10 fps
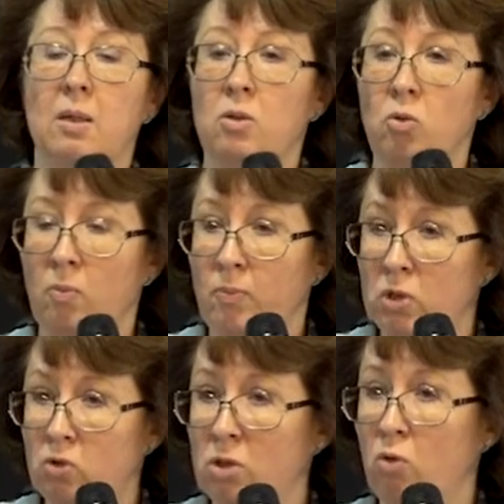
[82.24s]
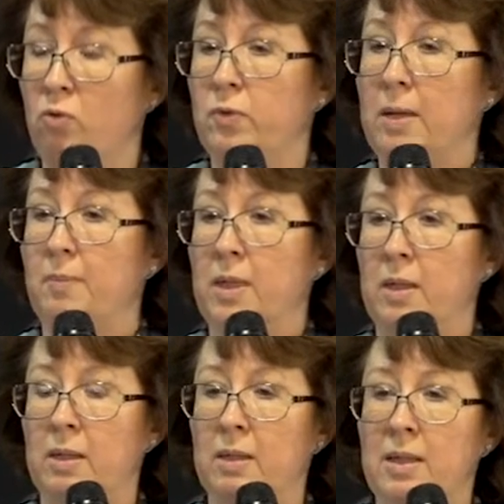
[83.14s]
Ну, безусловно,
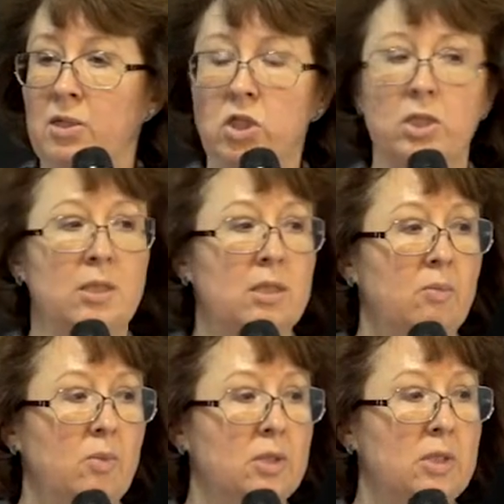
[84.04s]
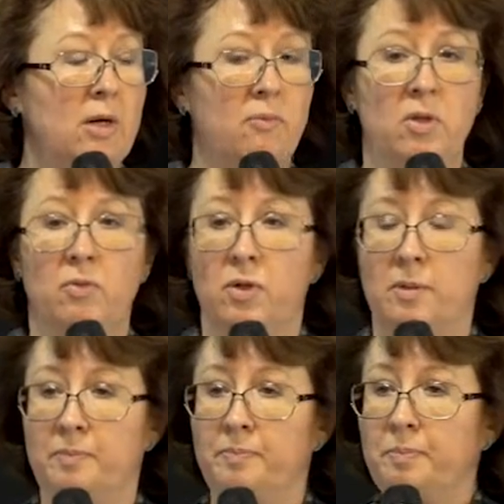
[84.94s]
э, конечно, если мы
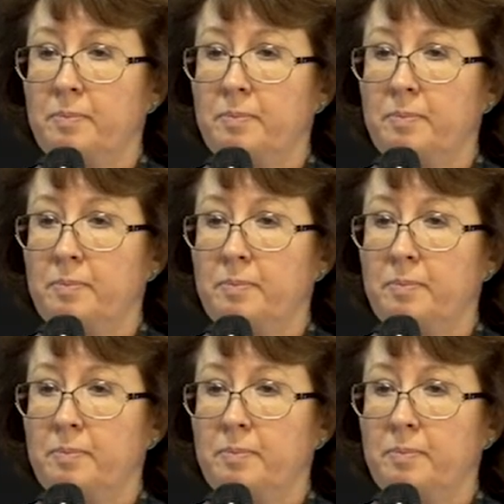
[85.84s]
сравниваем